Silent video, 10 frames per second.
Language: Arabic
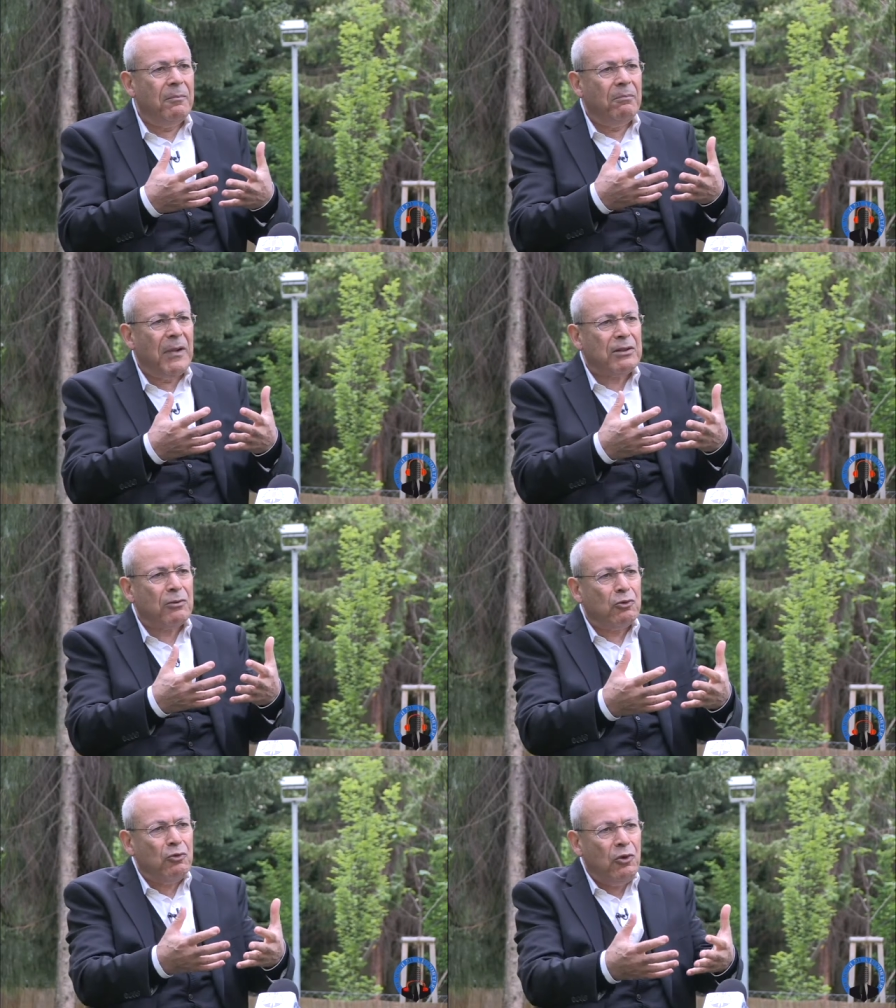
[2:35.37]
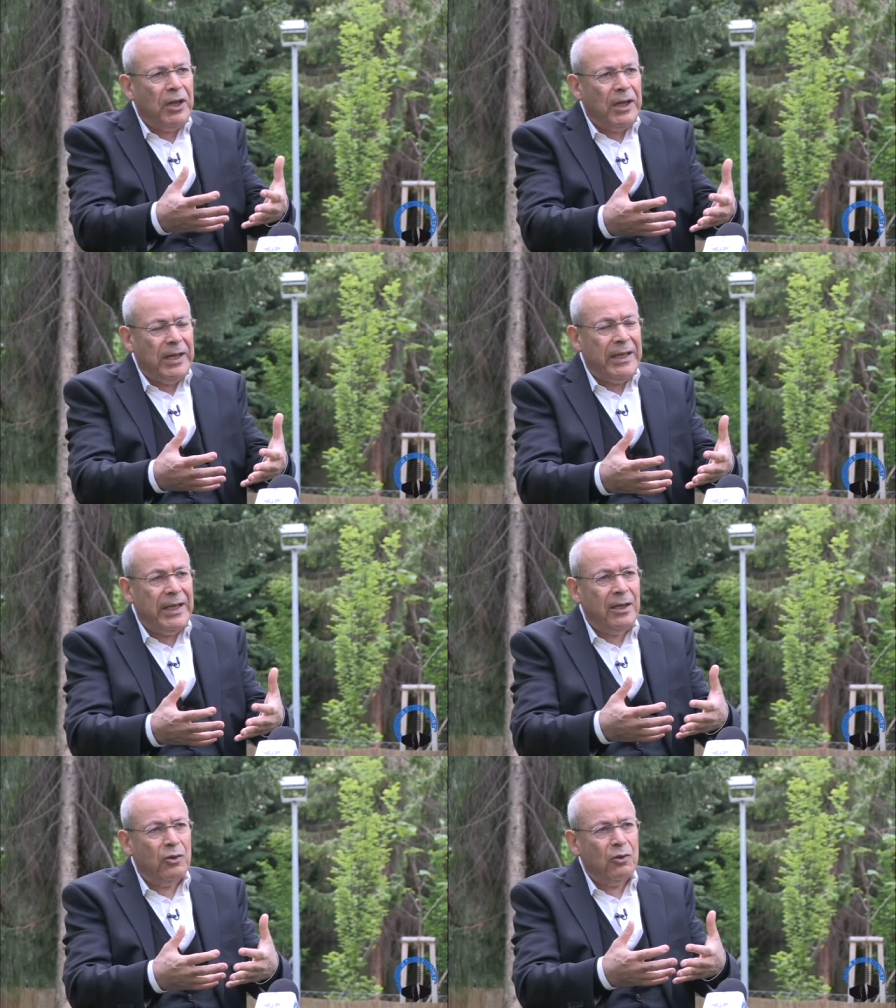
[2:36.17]
مطروح
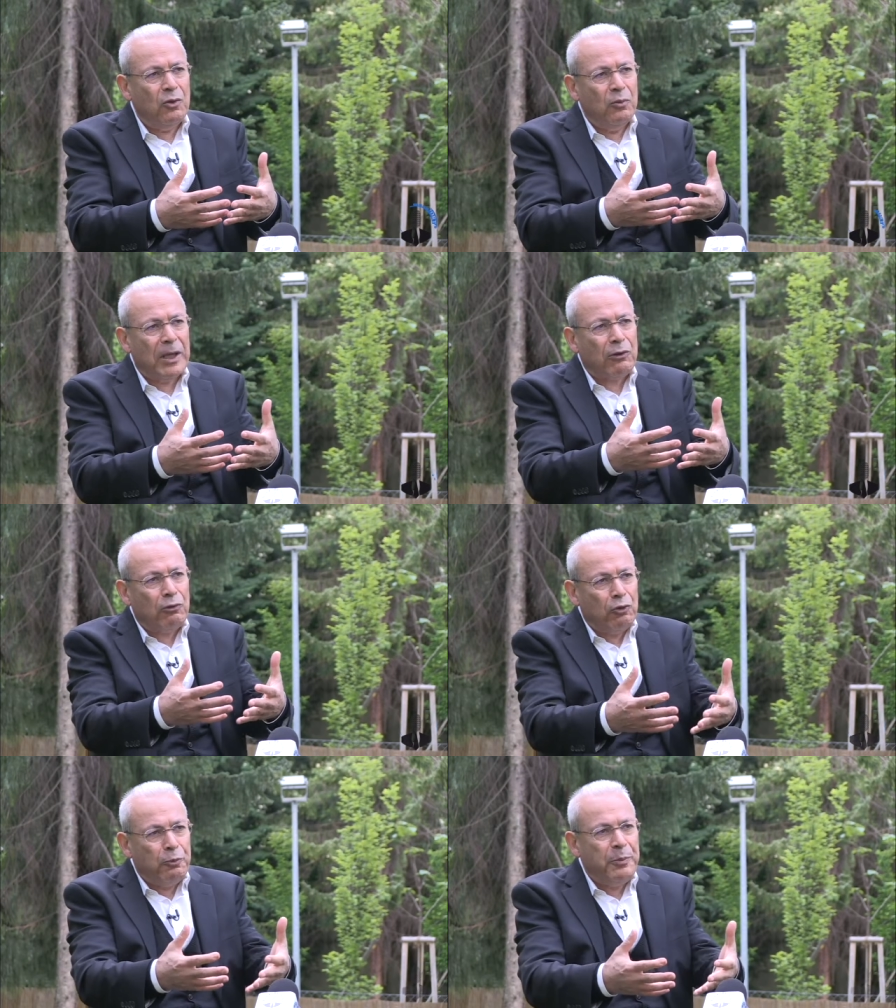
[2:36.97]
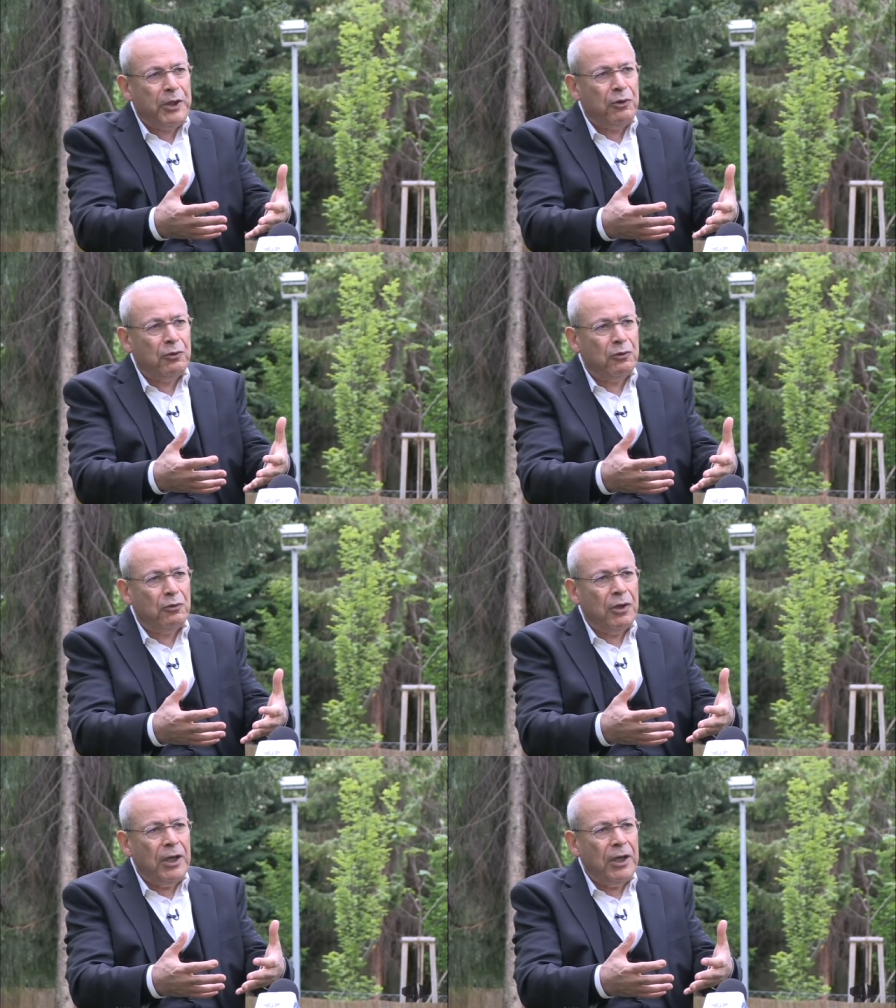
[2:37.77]
عليه ومطلوب منه